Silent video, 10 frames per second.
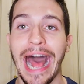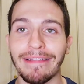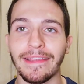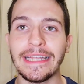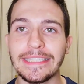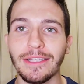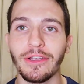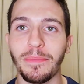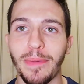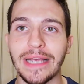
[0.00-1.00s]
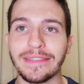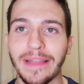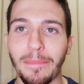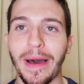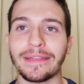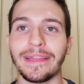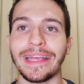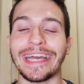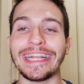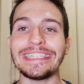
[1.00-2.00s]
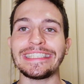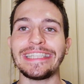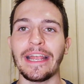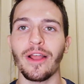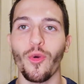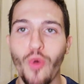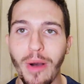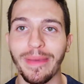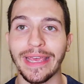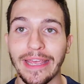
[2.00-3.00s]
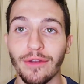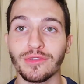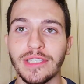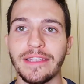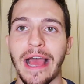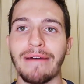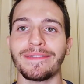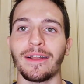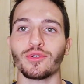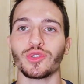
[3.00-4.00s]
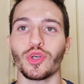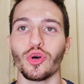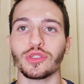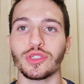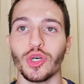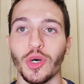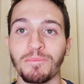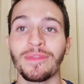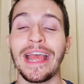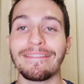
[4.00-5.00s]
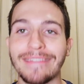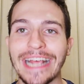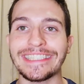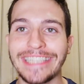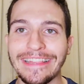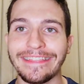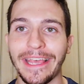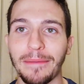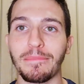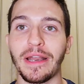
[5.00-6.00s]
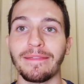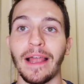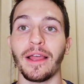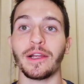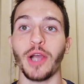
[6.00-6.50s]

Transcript: ad inizio ripresa da parte di Christian Quame che non segnava dallo scorso 3 settembre dal